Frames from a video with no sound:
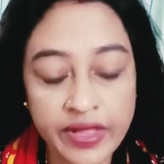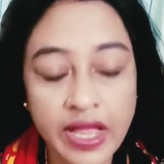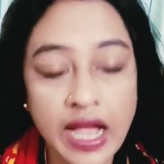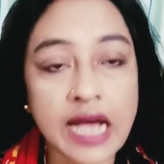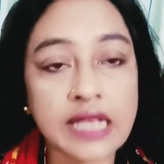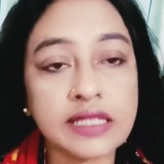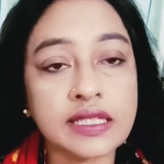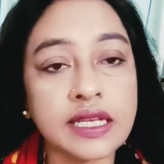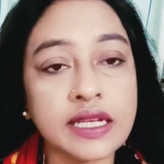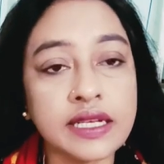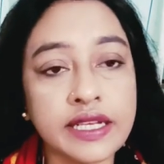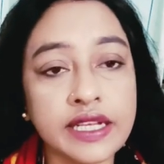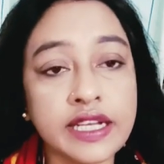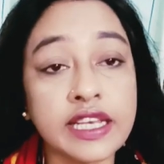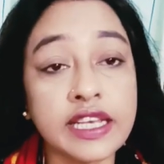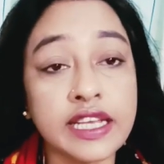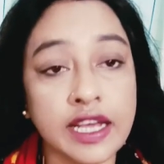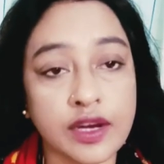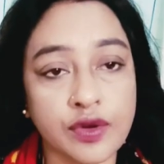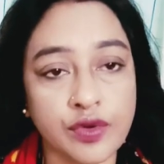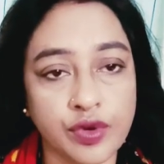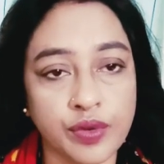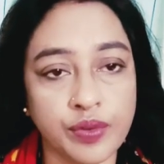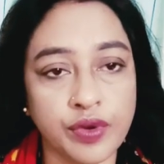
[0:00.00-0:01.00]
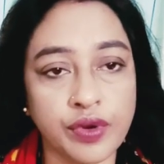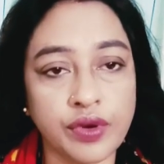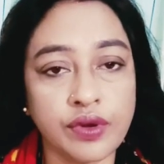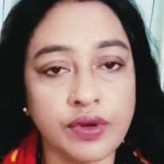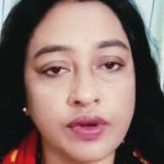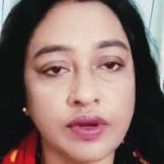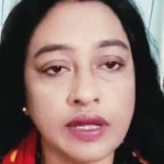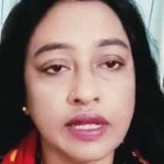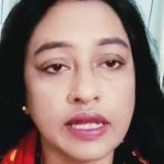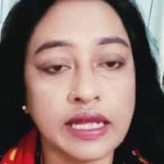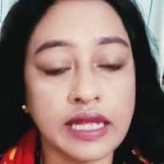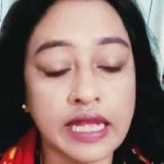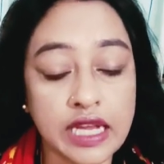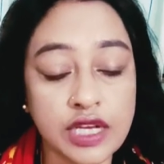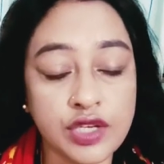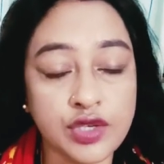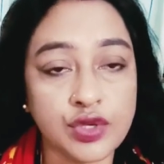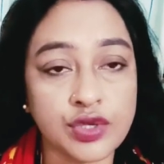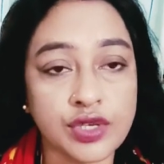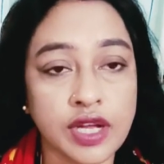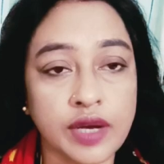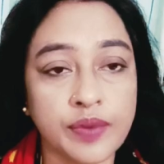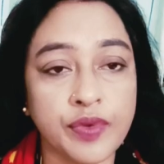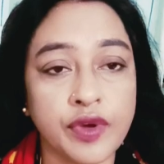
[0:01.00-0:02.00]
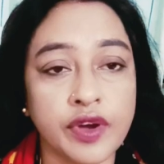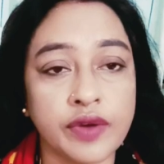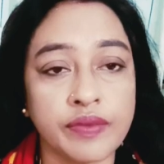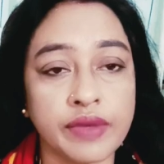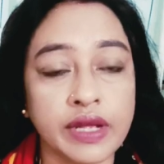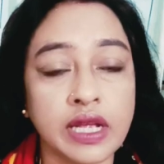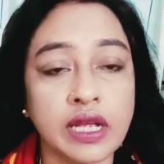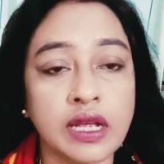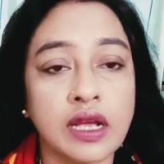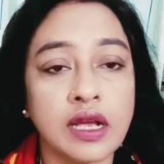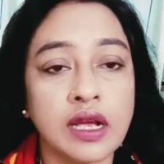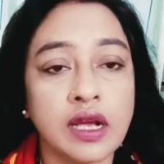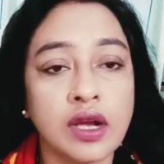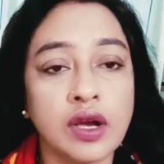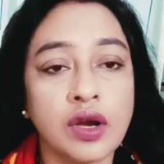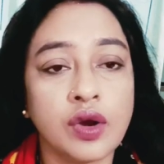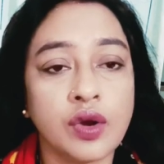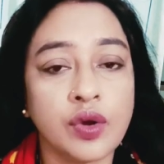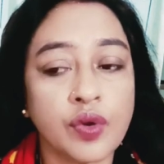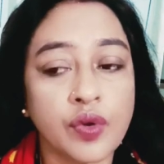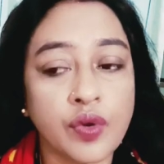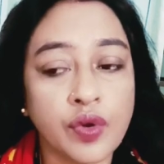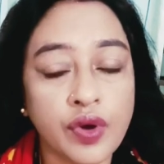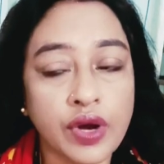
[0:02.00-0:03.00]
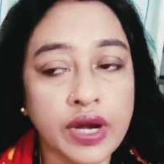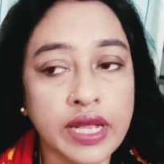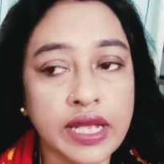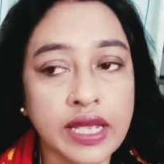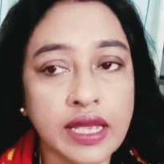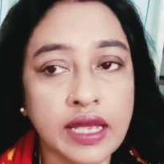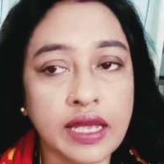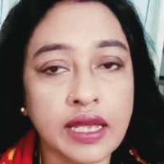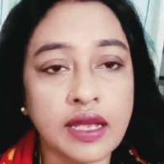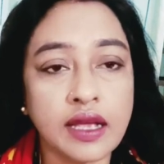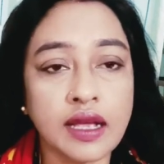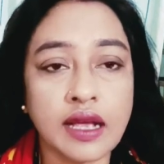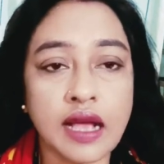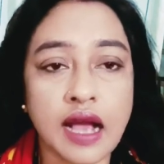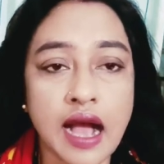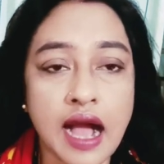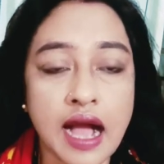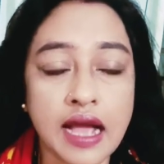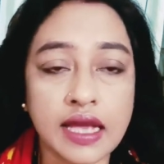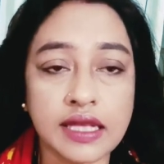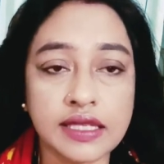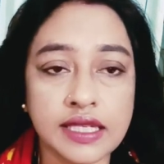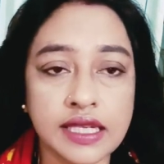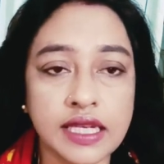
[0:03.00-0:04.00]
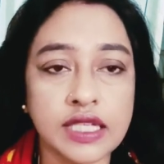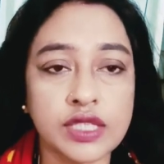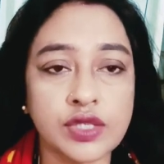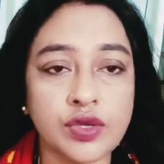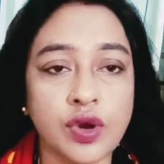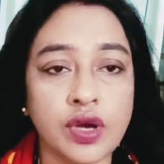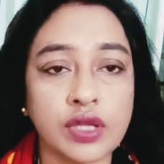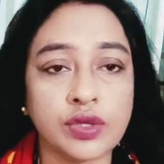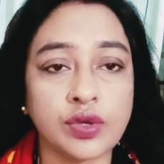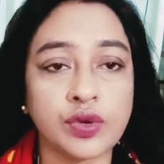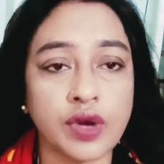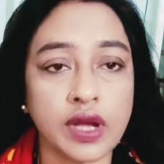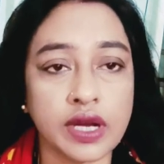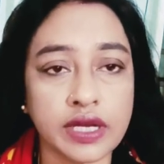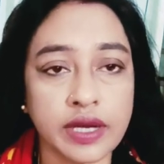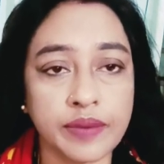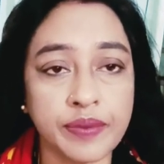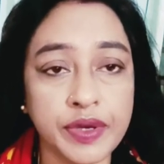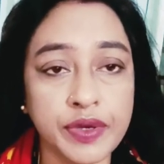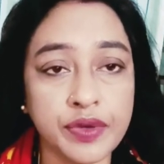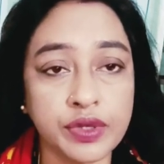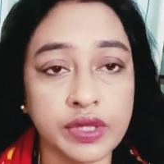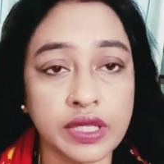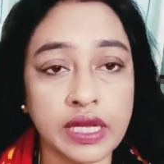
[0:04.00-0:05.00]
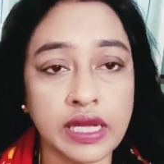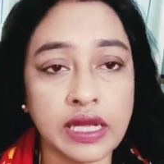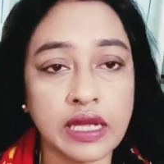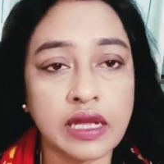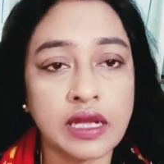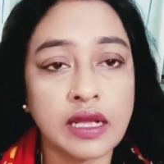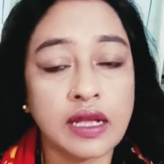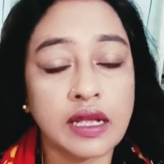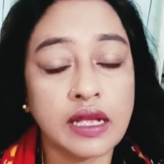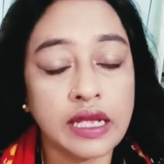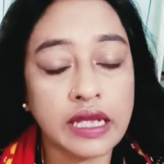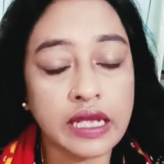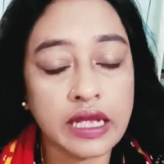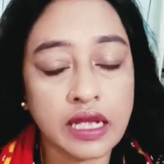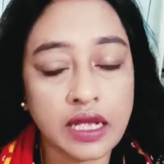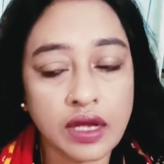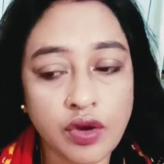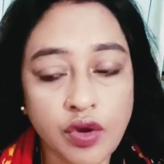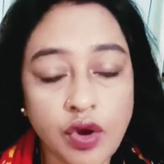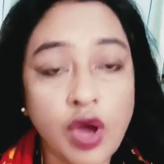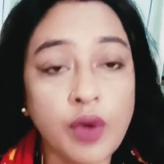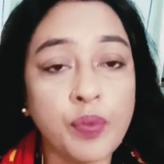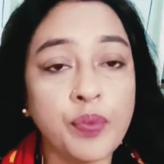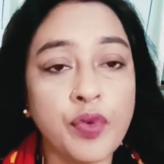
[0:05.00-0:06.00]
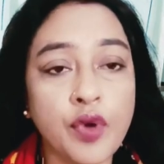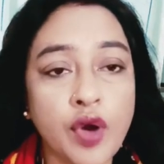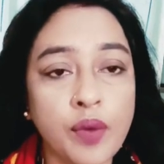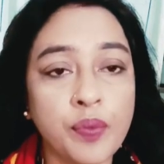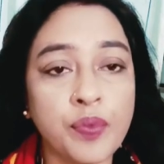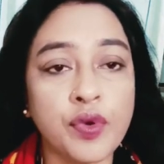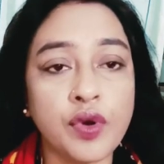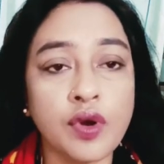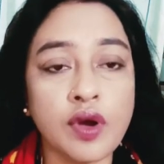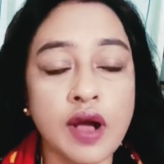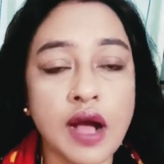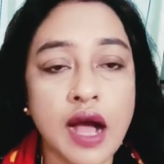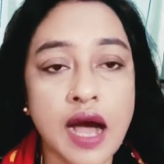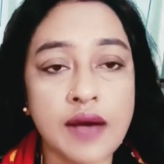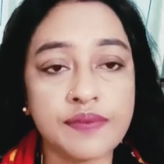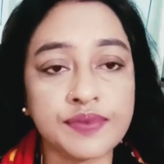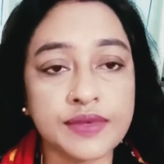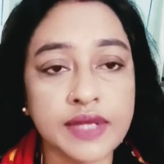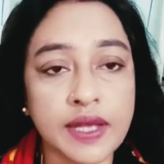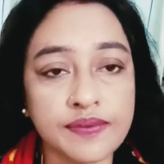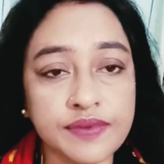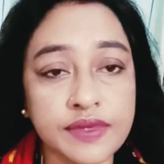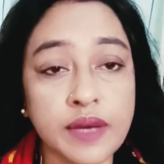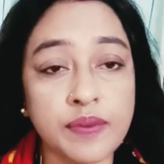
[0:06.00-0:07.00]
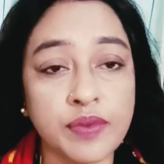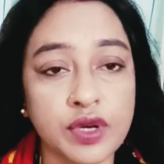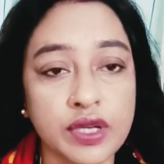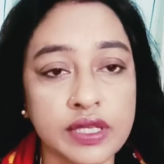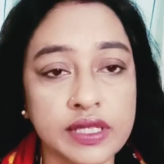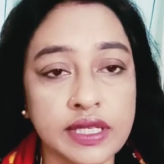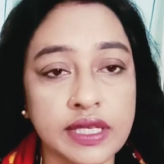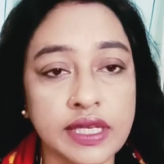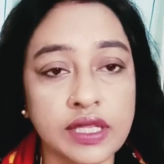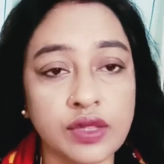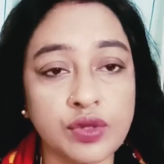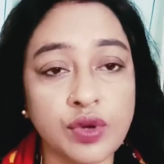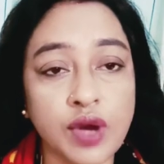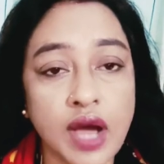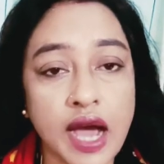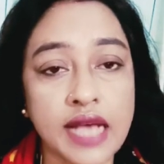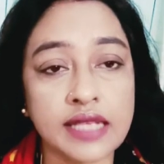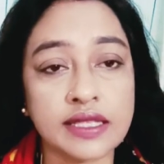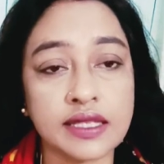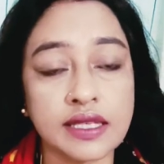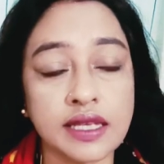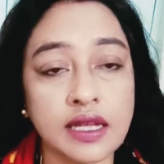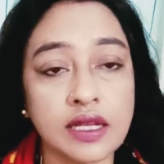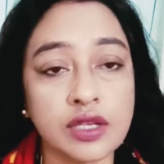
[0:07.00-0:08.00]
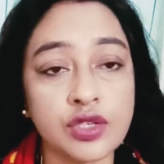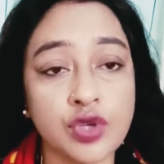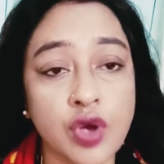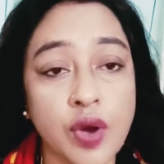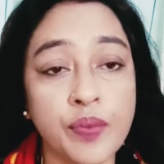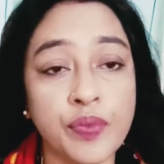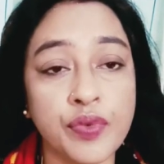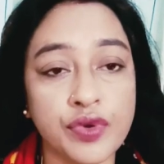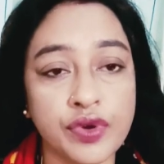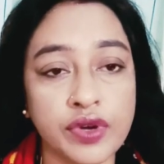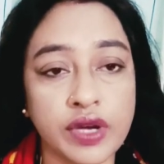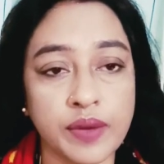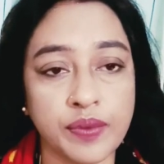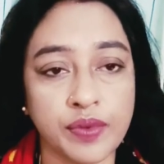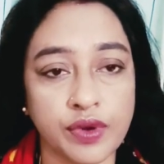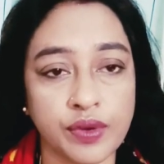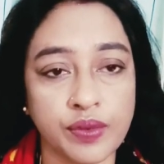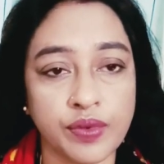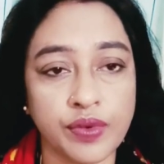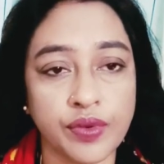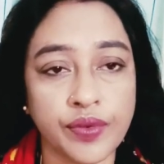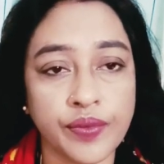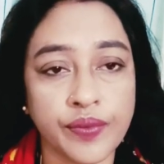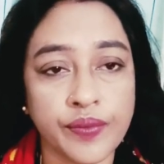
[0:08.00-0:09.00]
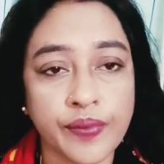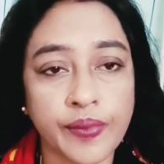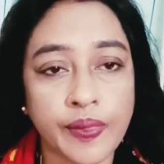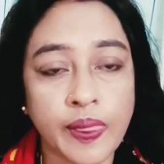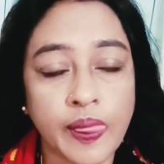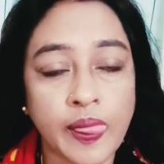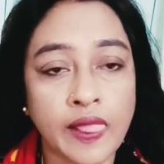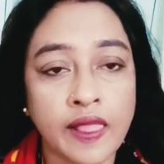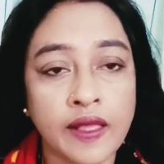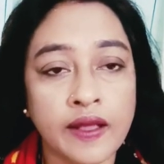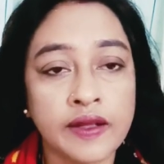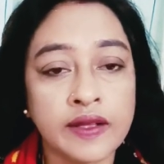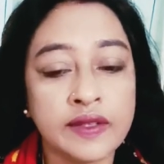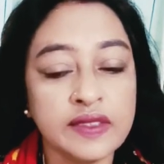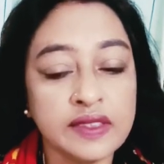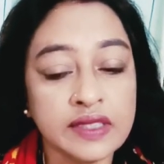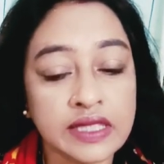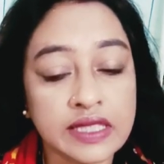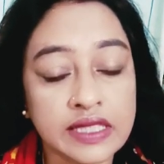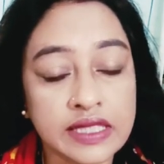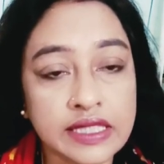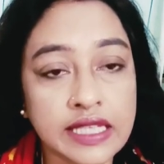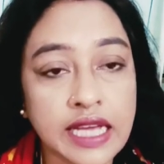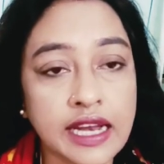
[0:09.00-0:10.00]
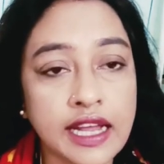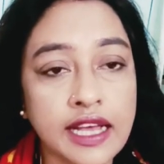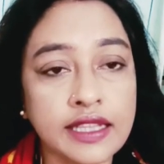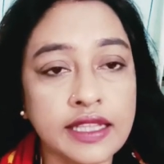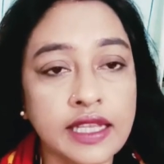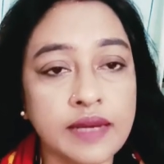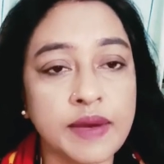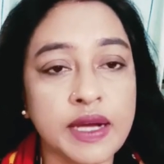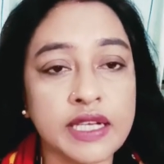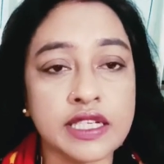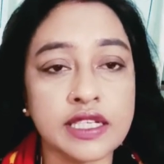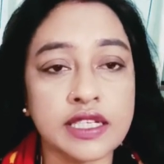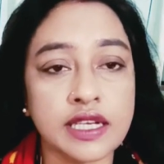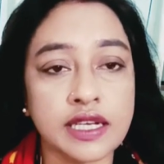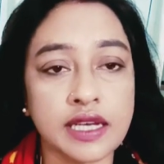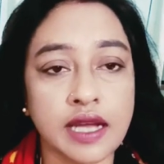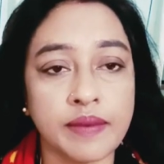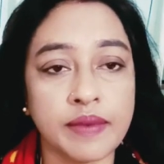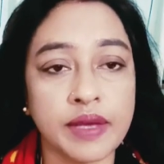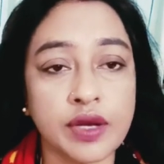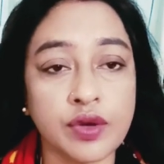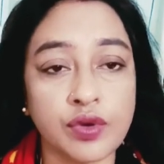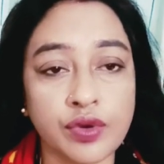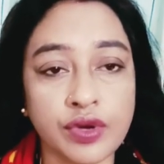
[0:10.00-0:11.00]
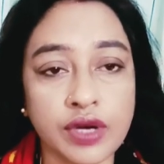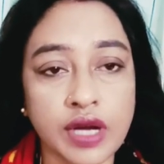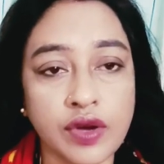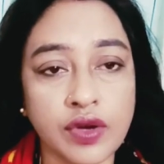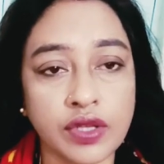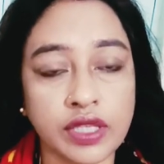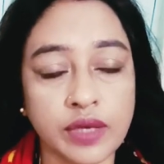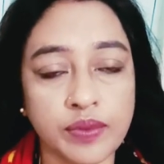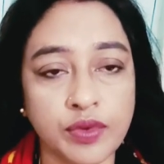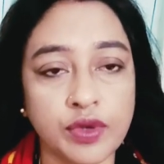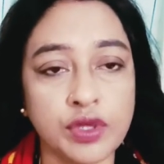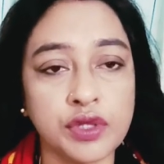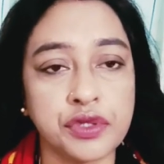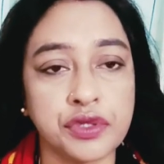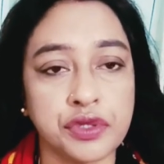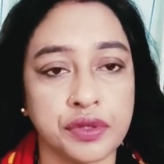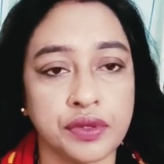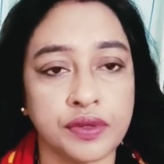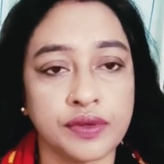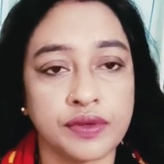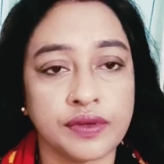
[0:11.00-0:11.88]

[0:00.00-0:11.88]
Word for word: আজকে ডিক্লিয়ার করব এই সোশ্যাল ফর্মে অনেকে আগে জেনেছো হয়তো কয়েকটা ভিডিওতে অল্প অল্প আপসা আপসা বলেছি কিন্তু আজকে সম্পূর্ণটা বলবো যারা দেবাশিসের নামে নোংরা কথা বলছো